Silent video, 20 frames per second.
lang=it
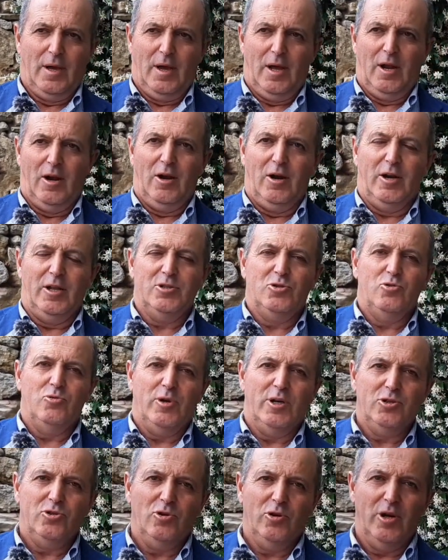Allora, la
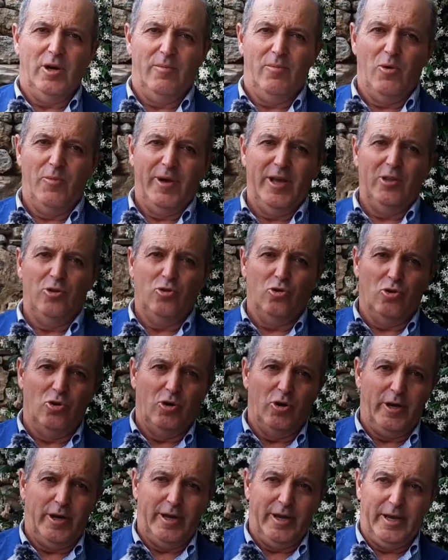situazione al
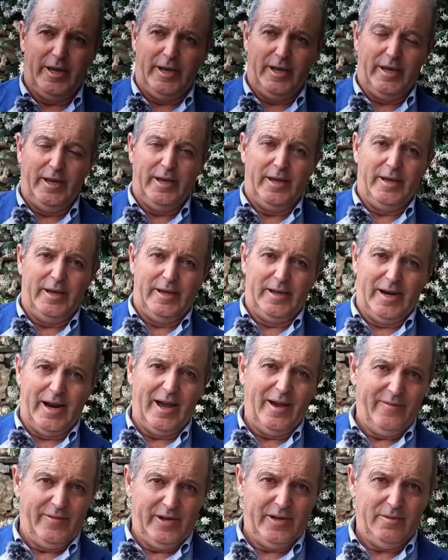momento è
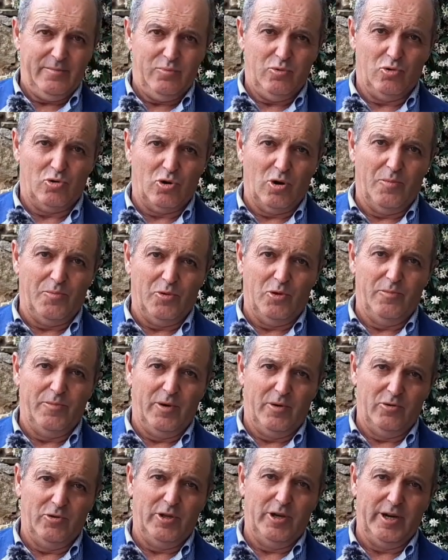grave, purtroppo
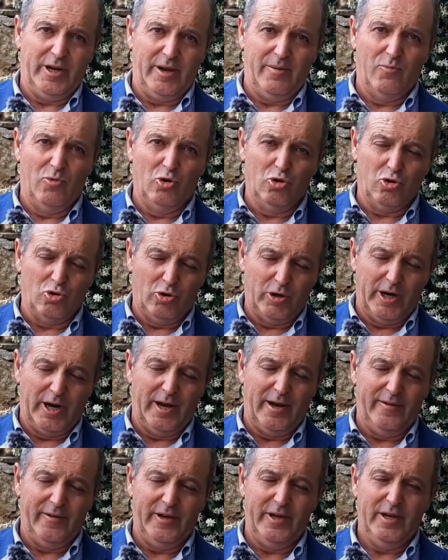dobbiamo dire che è molto
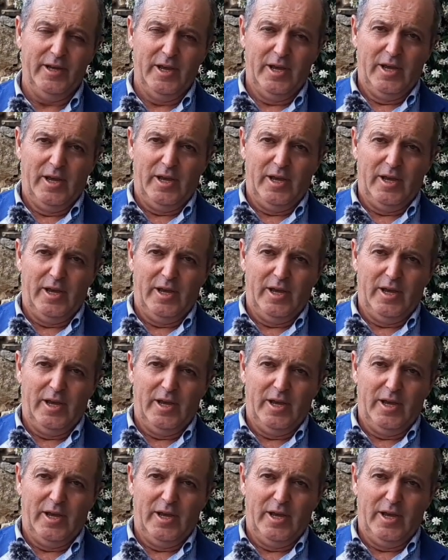grave.